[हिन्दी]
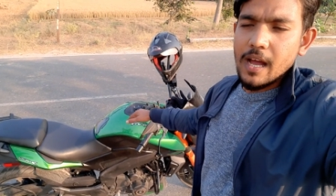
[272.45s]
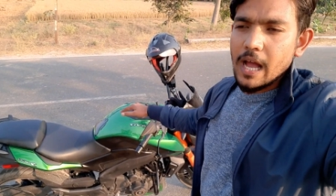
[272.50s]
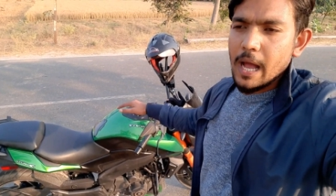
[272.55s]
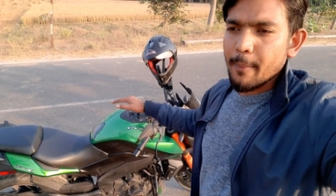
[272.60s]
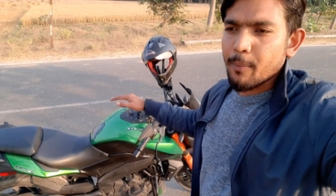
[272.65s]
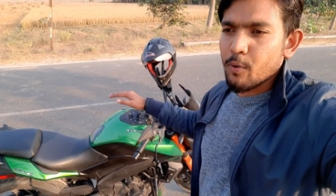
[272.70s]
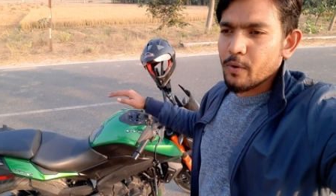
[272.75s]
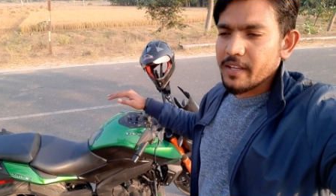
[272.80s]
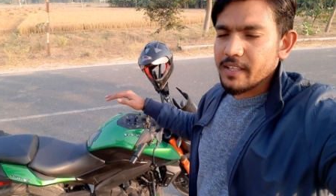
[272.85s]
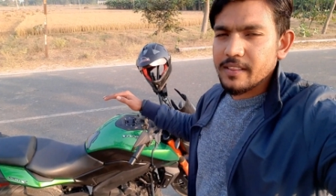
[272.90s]

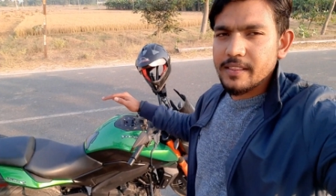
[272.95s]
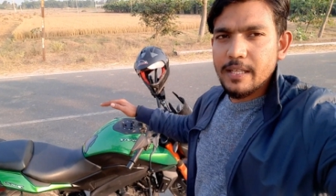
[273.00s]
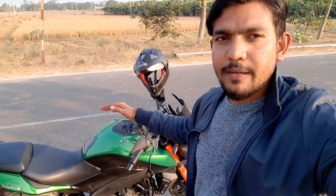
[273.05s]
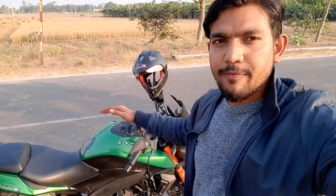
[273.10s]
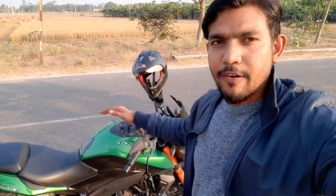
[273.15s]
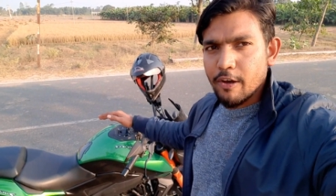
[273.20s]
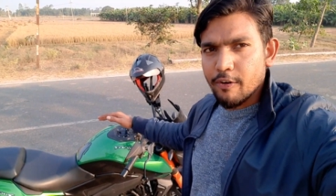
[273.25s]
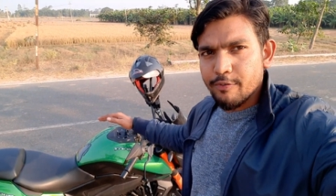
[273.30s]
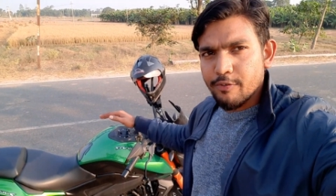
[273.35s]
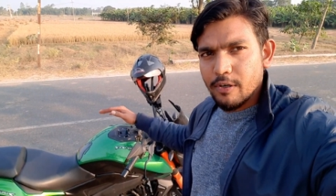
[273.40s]
आपको इतनी
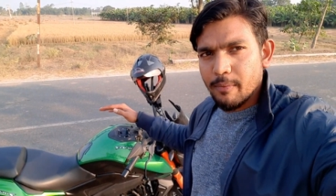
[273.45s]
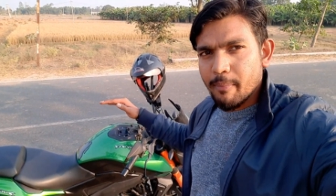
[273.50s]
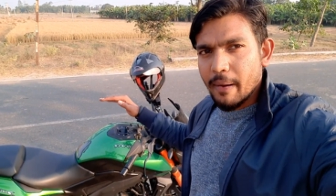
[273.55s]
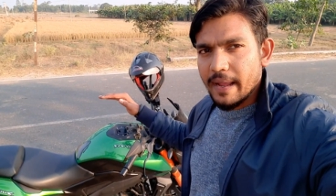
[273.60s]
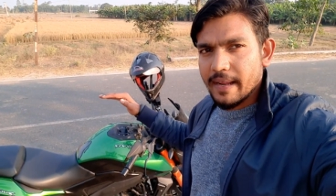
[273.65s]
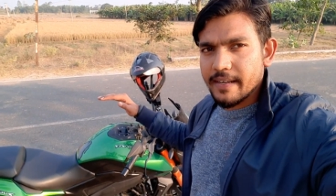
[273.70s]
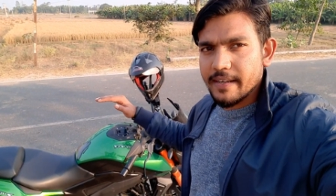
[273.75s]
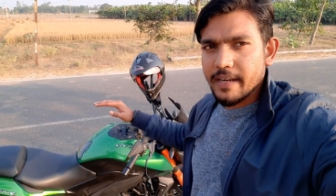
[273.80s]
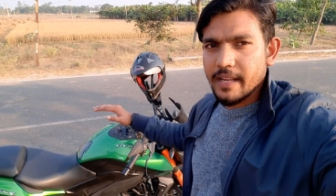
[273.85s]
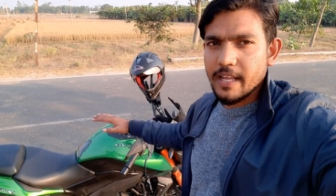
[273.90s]
पावरफुल
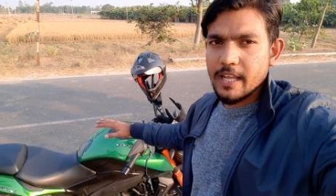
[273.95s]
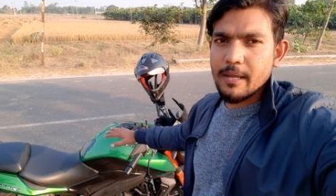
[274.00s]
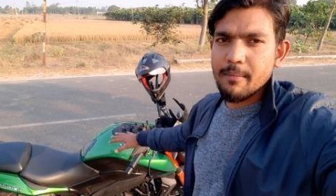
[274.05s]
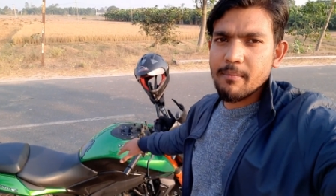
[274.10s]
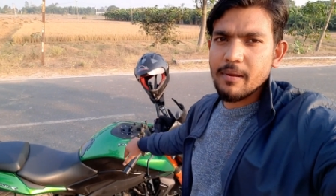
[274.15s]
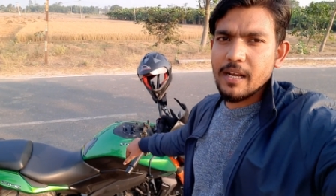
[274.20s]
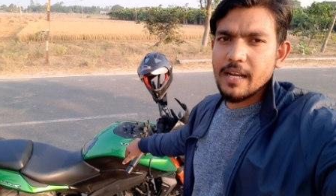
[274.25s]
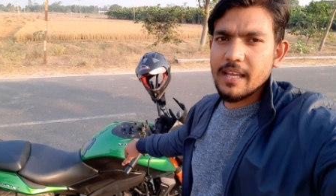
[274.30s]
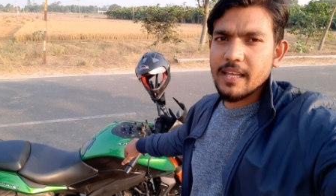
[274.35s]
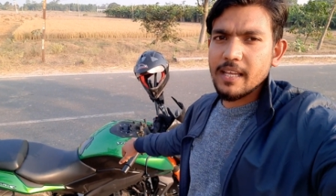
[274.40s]
बाइक नहीं
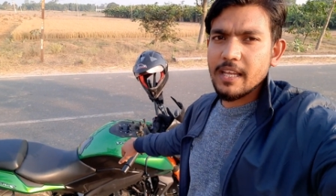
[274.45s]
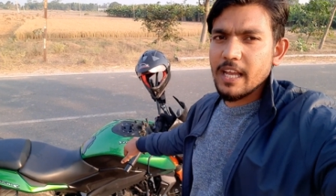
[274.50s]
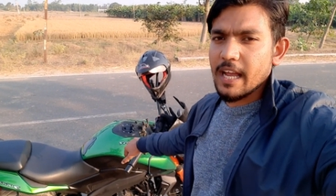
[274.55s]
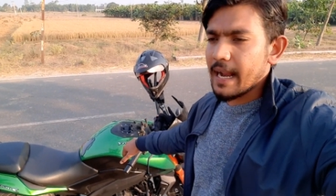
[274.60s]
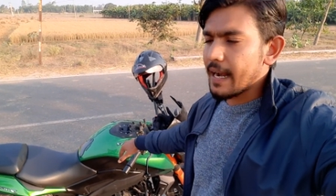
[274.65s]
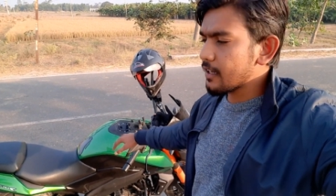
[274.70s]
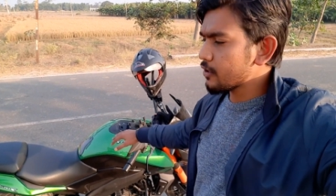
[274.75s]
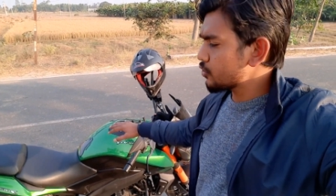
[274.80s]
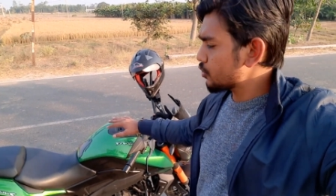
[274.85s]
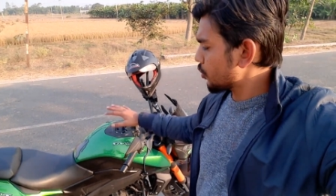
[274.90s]
मिलेगी
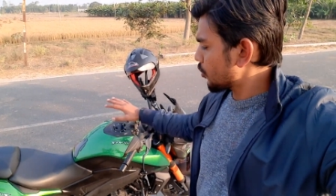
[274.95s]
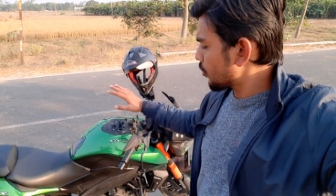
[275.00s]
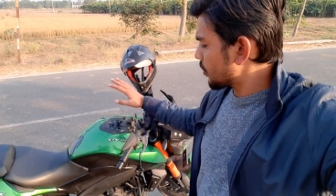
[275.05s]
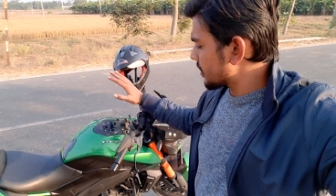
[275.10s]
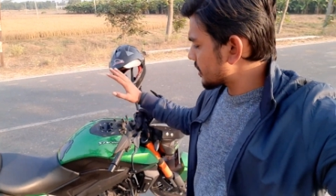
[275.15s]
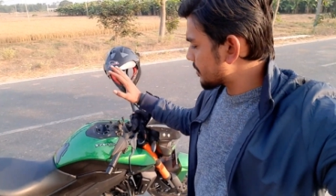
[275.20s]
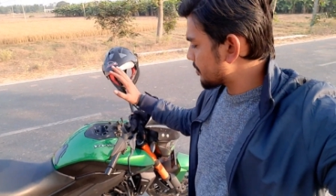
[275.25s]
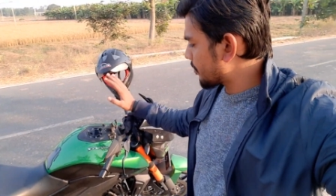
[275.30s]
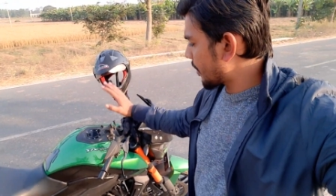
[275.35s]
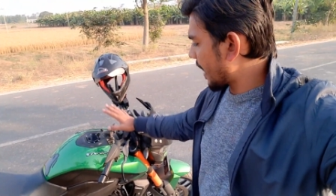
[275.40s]
एंड जो
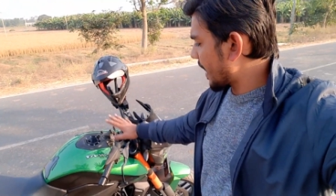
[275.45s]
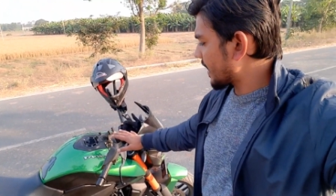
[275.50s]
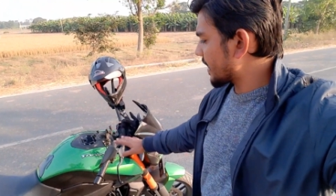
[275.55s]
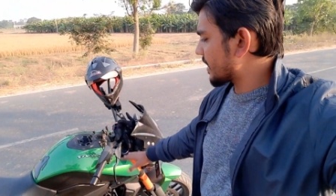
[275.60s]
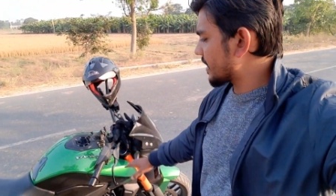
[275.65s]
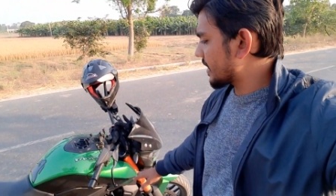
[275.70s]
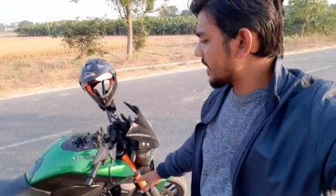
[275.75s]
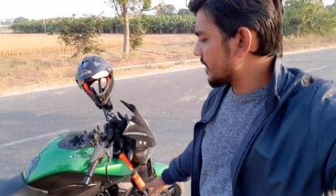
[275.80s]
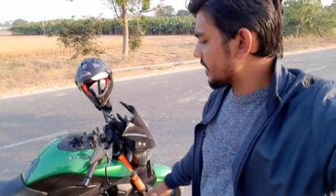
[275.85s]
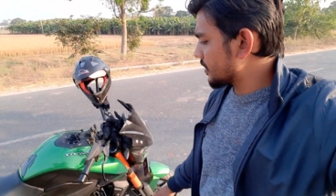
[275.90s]
इस बाइक
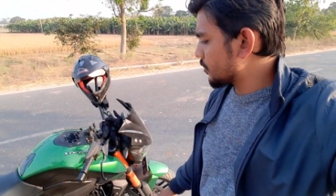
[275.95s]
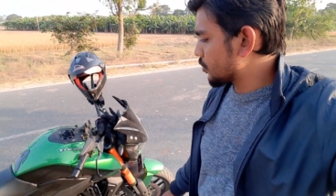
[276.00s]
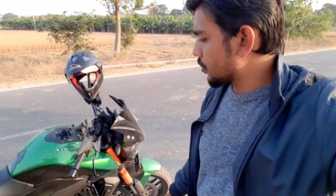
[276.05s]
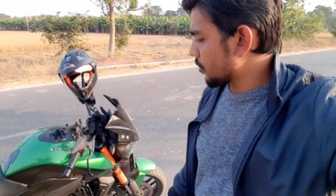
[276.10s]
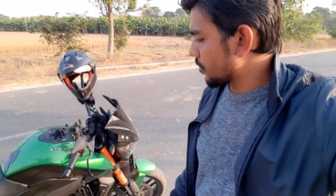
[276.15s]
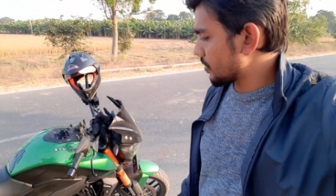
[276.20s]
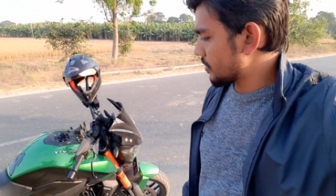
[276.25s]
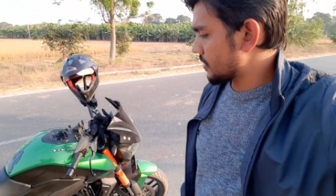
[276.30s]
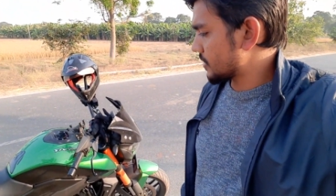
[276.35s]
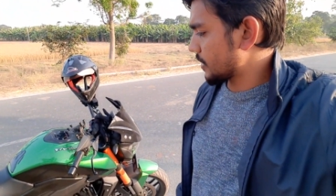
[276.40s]
की
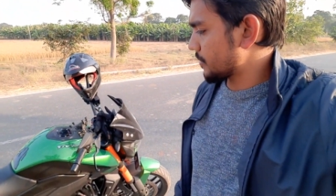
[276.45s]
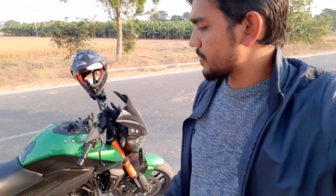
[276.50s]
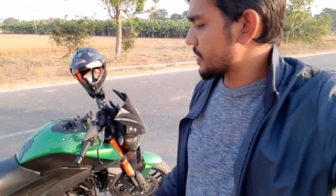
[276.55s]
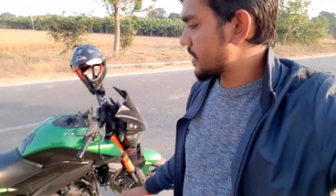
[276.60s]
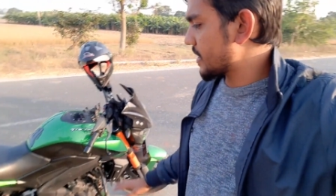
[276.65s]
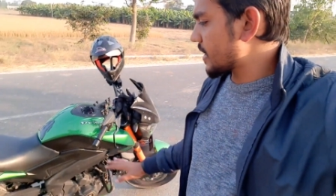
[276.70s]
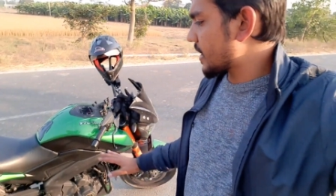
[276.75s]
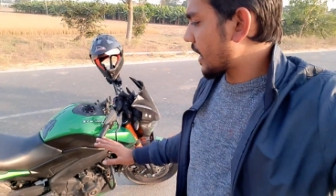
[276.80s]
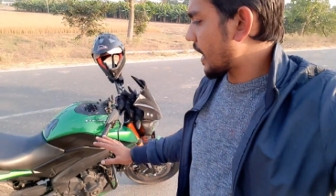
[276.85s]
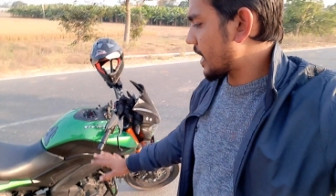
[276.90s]
जो
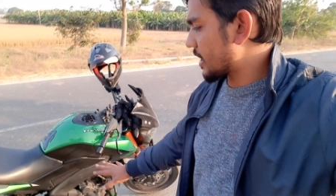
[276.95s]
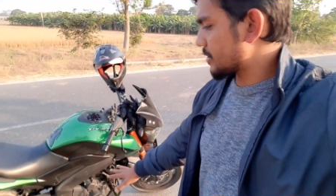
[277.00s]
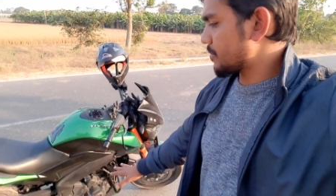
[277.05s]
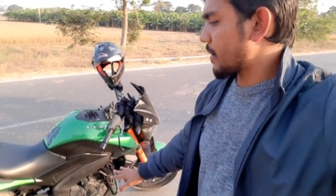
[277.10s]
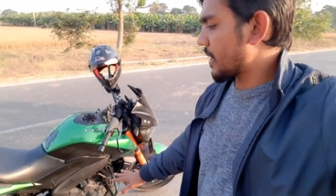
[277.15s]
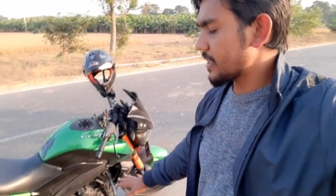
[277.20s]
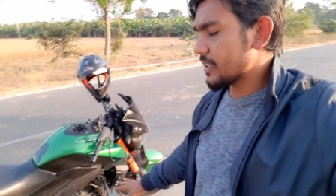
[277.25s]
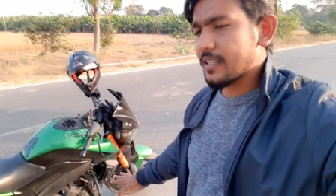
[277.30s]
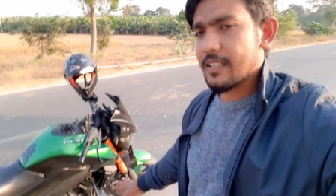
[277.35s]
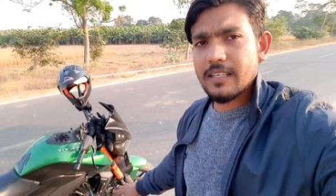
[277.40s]
सबसे खास
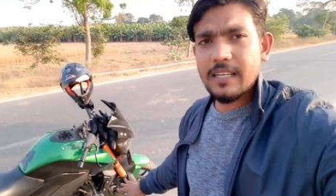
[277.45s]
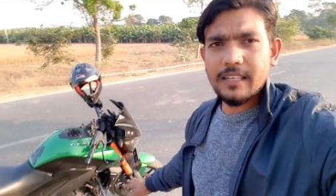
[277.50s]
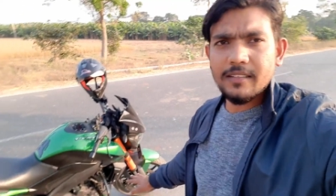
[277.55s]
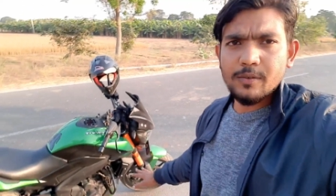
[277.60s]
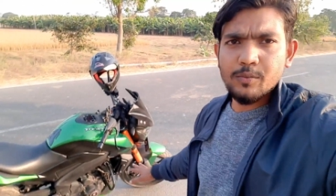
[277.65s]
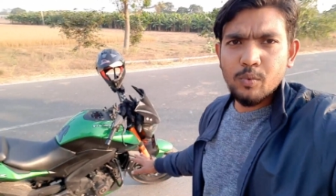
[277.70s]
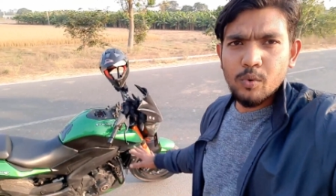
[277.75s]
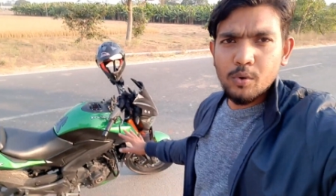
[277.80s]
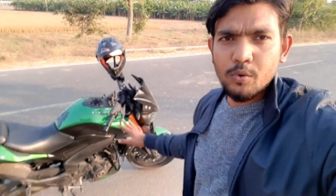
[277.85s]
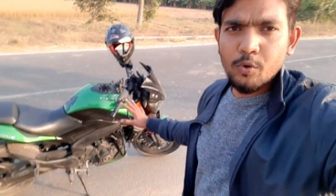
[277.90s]
बात है
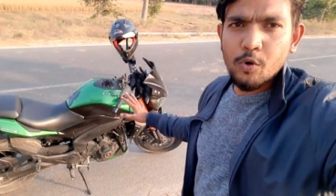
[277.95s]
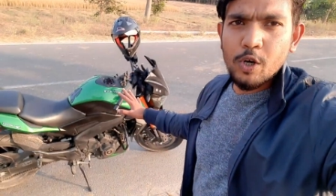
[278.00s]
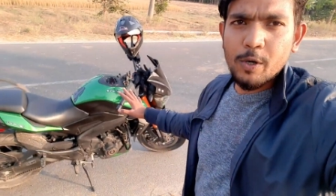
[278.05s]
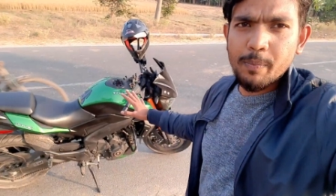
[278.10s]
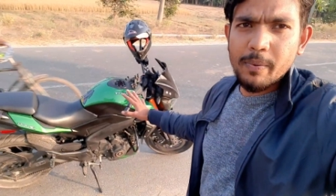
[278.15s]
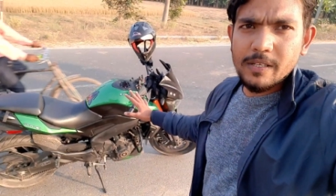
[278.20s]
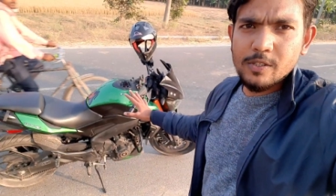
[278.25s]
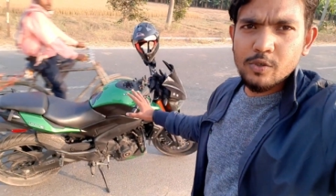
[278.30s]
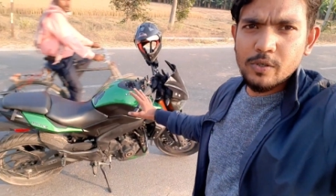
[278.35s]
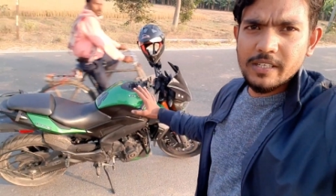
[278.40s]
वो रोड
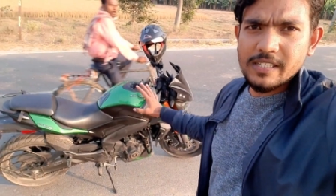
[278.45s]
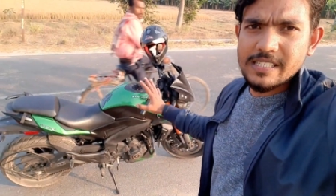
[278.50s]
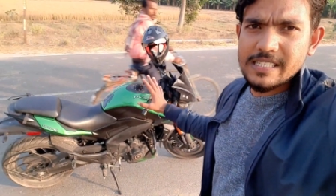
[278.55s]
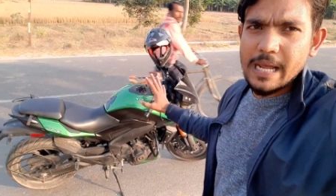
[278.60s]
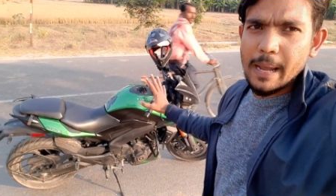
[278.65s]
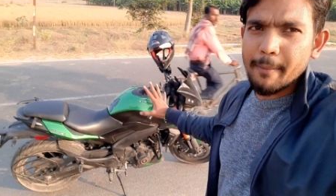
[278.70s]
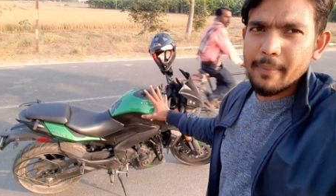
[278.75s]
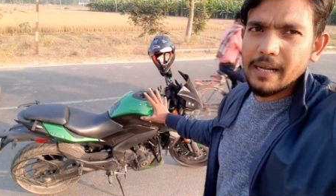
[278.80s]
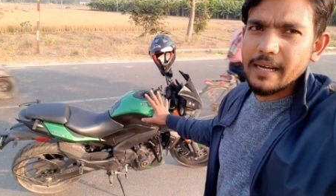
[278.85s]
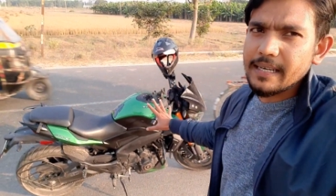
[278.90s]
पे जो
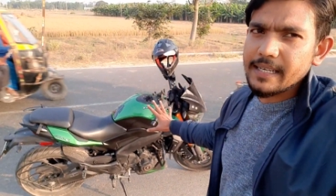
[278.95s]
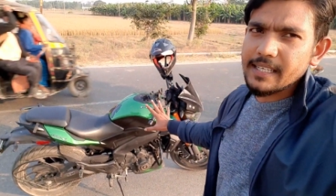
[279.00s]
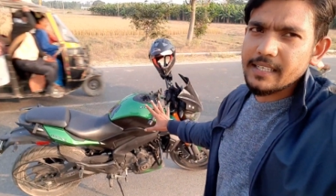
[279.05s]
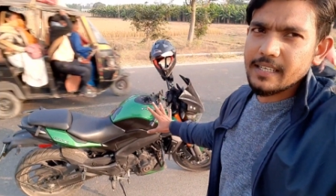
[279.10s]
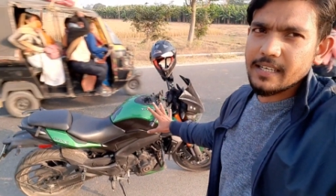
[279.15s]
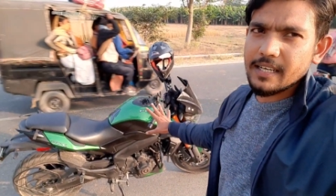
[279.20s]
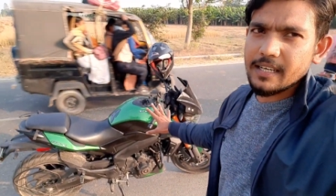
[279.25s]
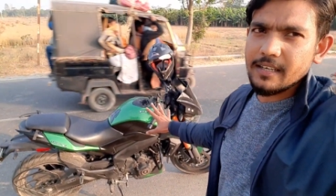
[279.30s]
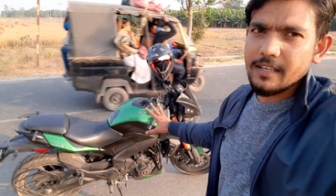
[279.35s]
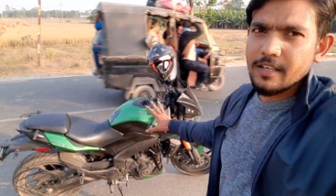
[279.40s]
स्टेबिलिटी
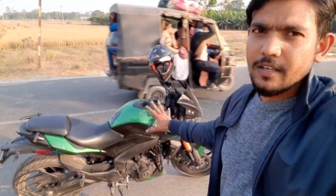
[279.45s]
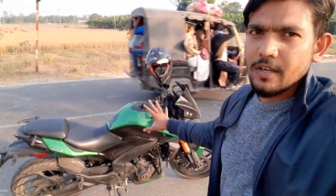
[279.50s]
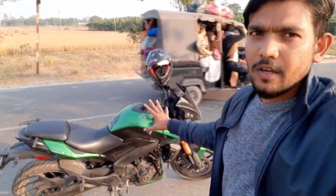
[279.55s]
है